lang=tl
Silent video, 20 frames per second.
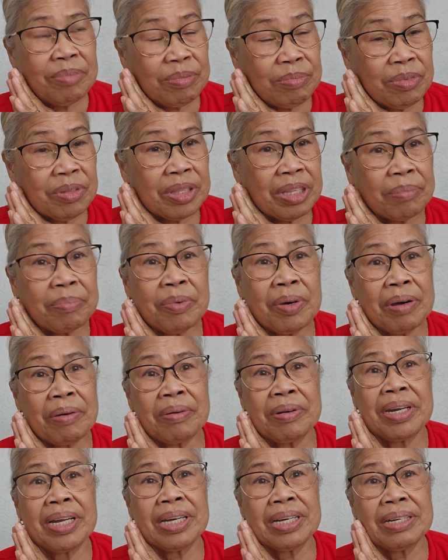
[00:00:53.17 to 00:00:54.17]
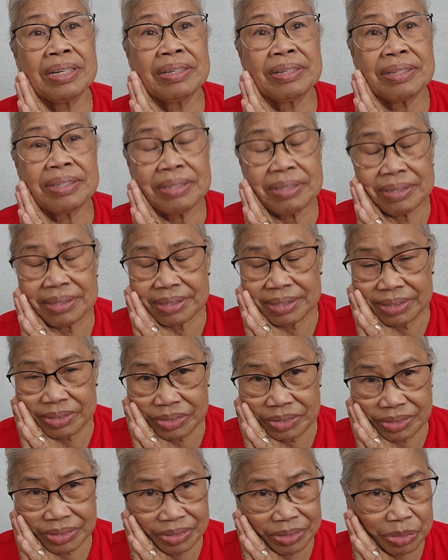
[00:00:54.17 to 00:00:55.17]
pumunta po ako ng
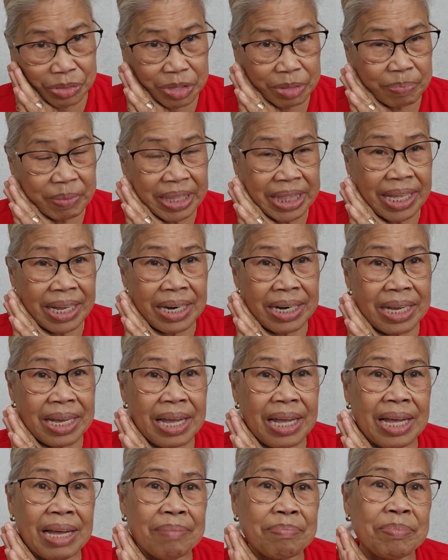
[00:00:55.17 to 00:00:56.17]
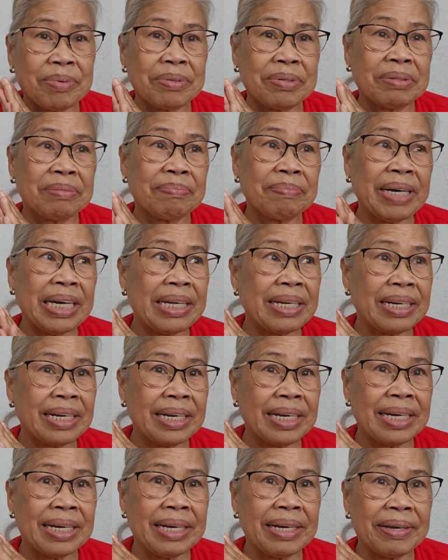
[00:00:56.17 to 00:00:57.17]
hospital kahapon
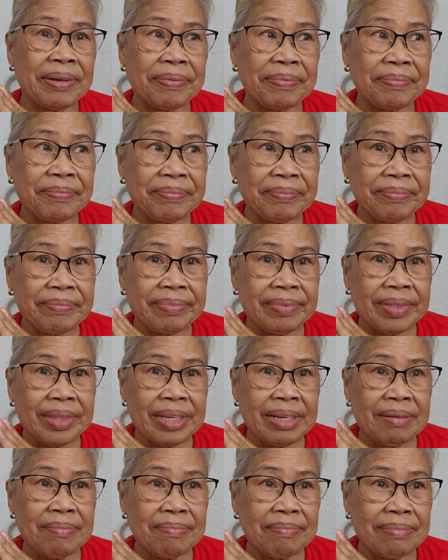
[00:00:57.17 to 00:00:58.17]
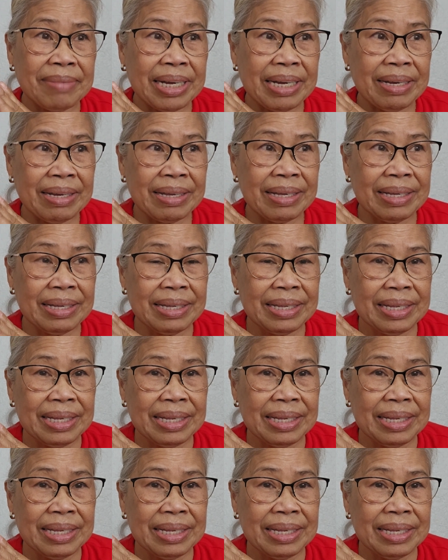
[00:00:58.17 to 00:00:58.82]
para mag